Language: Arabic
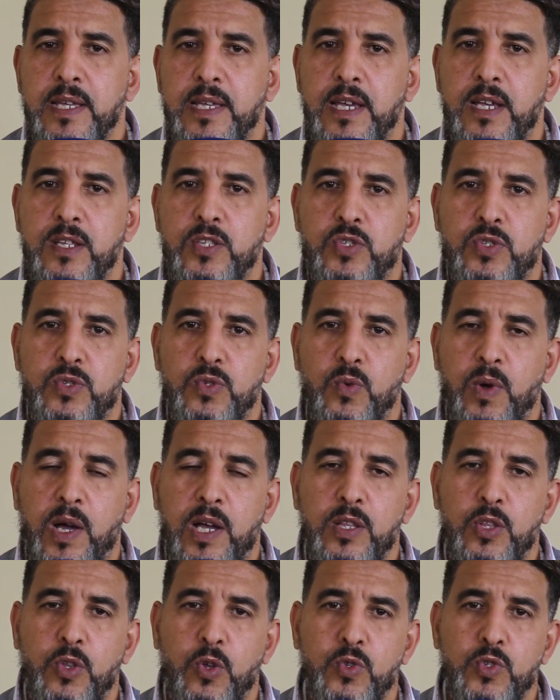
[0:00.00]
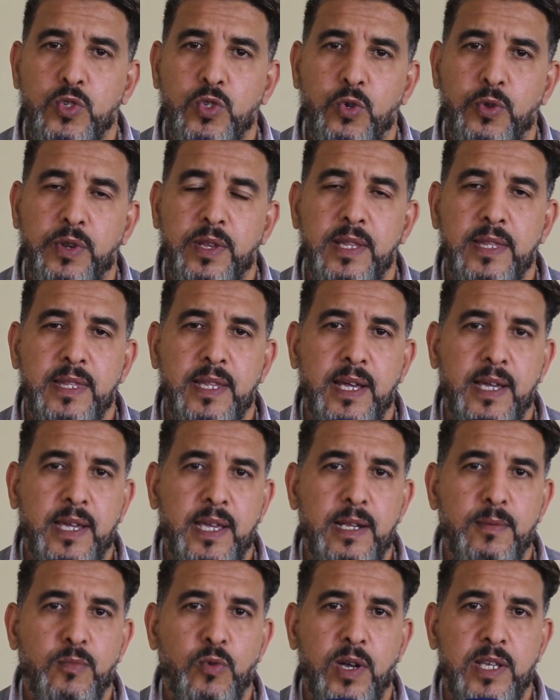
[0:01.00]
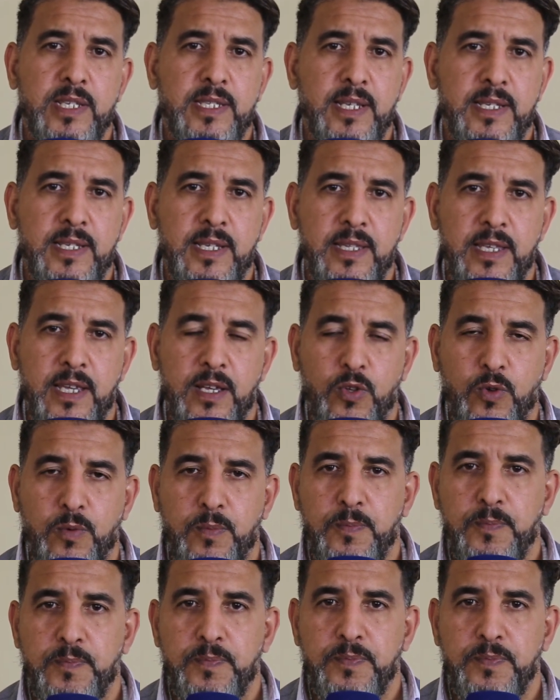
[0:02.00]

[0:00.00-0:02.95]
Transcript: كانت واحد العنصر داخل المؤسسه ديالكم